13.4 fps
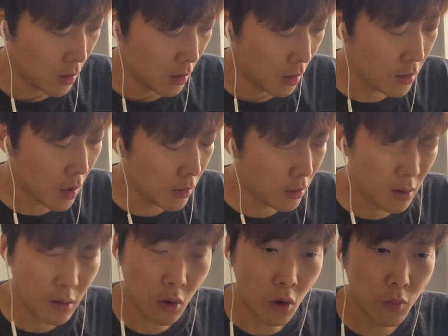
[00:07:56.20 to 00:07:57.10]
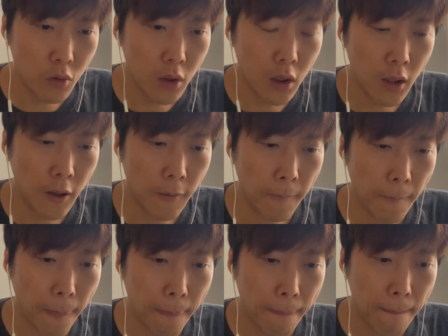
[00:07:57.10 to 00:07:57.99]
일단은 여러분이
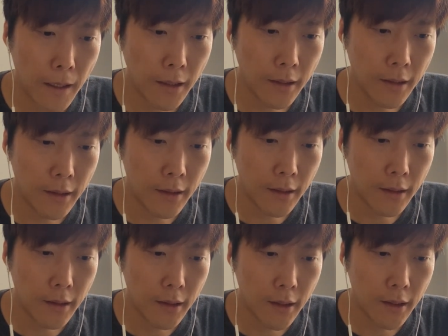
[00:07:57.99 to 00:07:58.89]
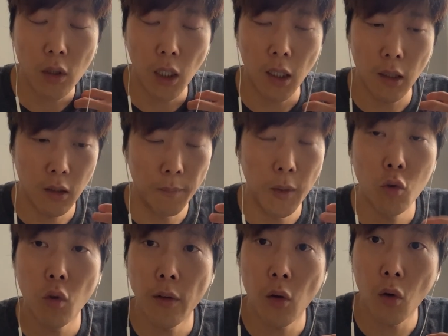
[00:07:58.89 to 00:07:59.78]
그 제가
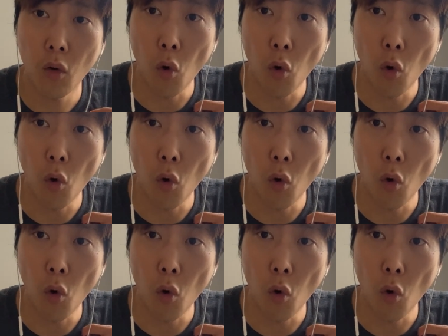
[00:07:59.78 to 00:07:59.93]
미국에서